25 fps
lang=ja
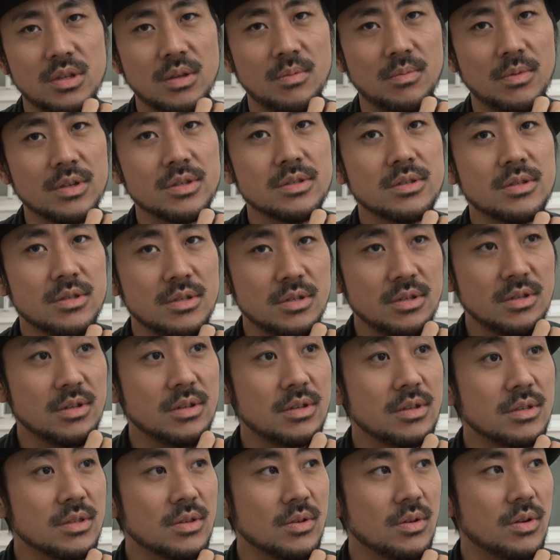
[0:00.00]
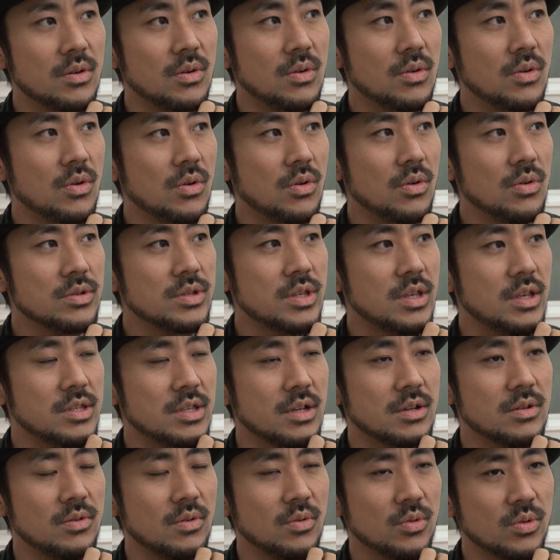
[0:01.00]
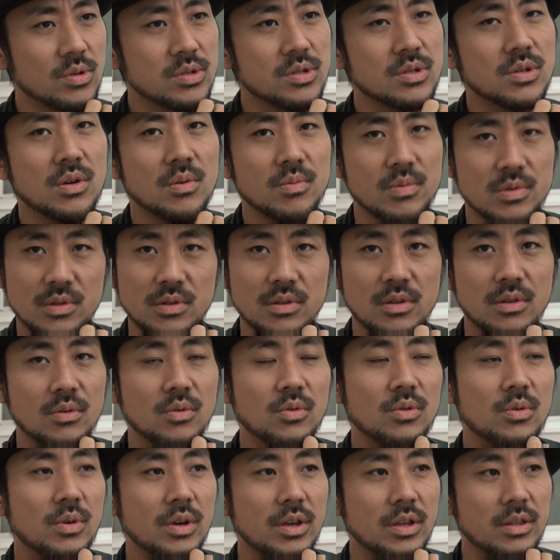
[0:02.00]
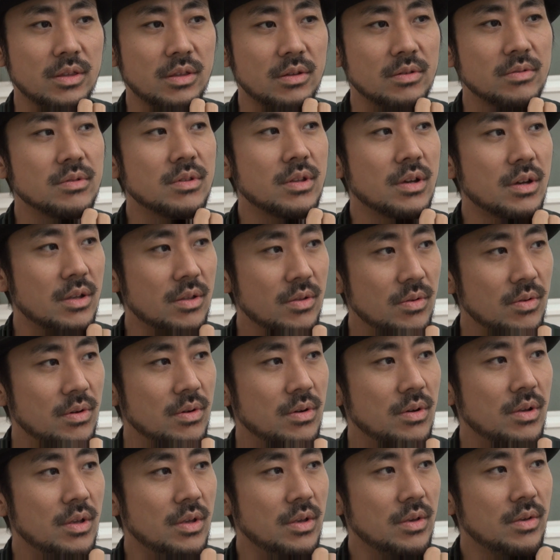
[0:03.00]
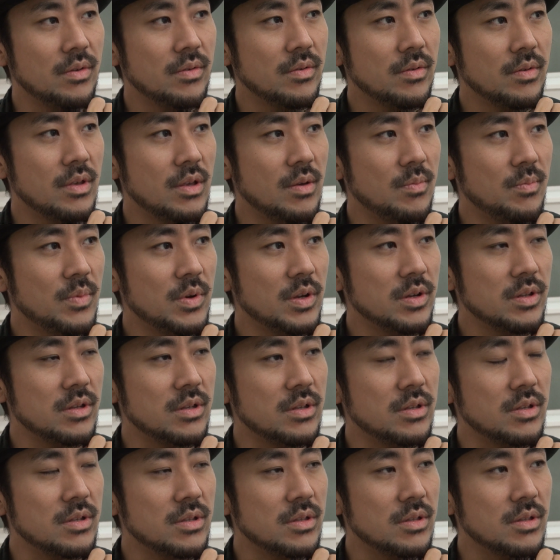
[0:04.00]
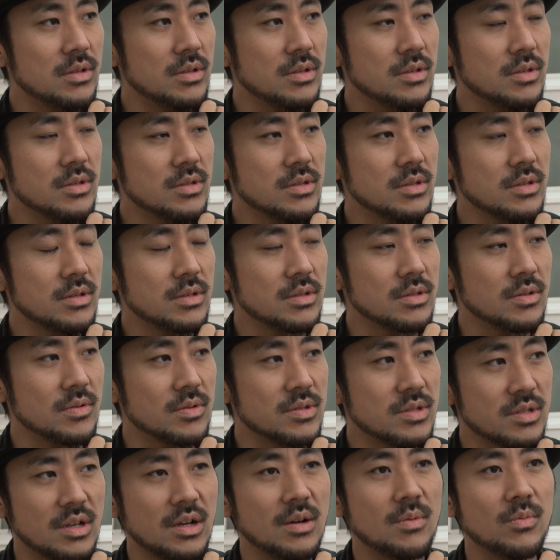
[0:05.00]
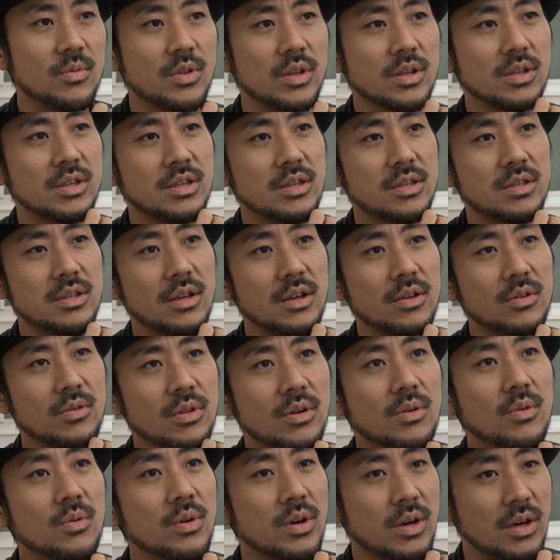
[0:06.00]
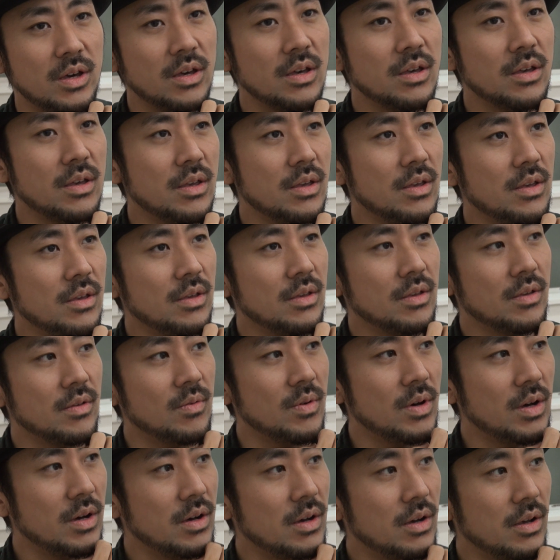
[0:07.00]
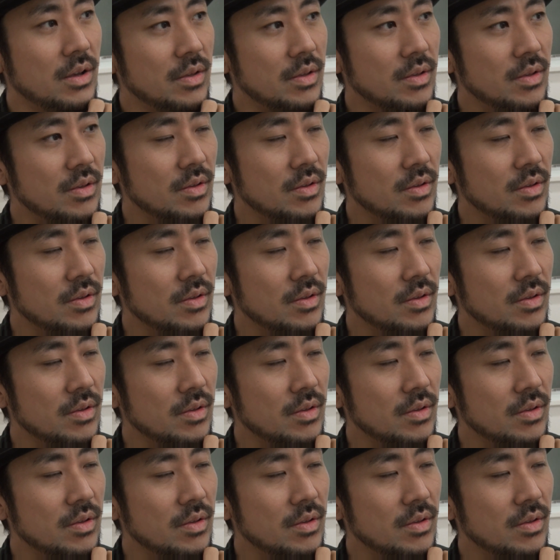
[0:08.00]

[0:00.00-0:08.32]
してますしそれを政策に落とし込むっていうことはやってるんだけどやっぱりその巣鴨で聞いたような声は